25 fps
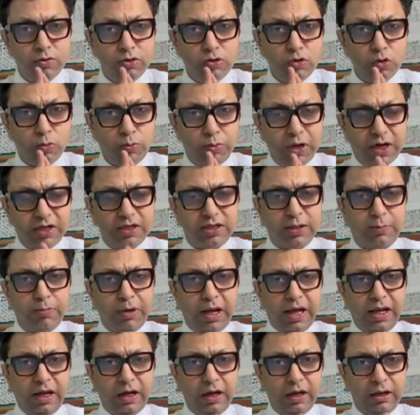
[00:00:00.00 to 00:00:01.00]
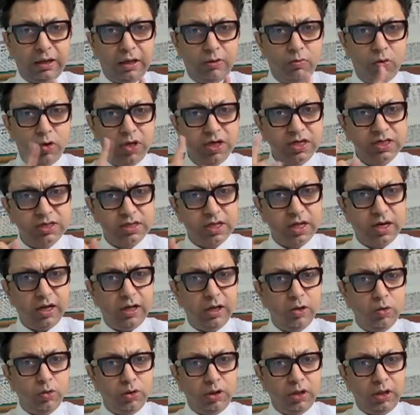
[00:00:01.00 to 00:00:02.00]
जो ब्लड सप्लाई करती है वो इस तरह
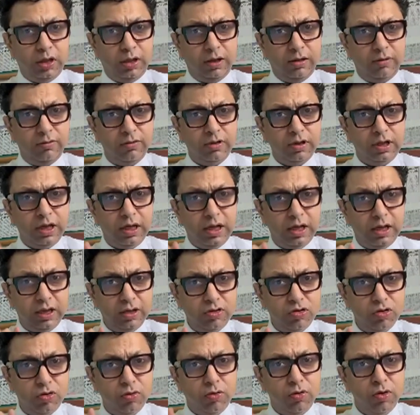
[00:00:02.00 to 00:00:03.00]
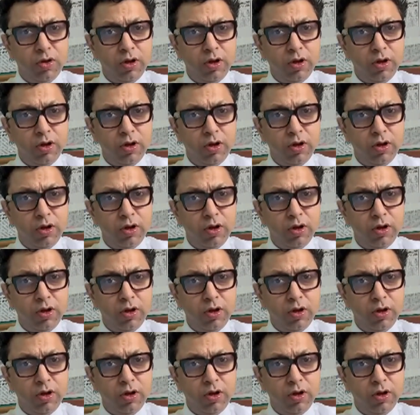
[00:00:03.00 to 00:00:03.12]
की होती है यानी कि जो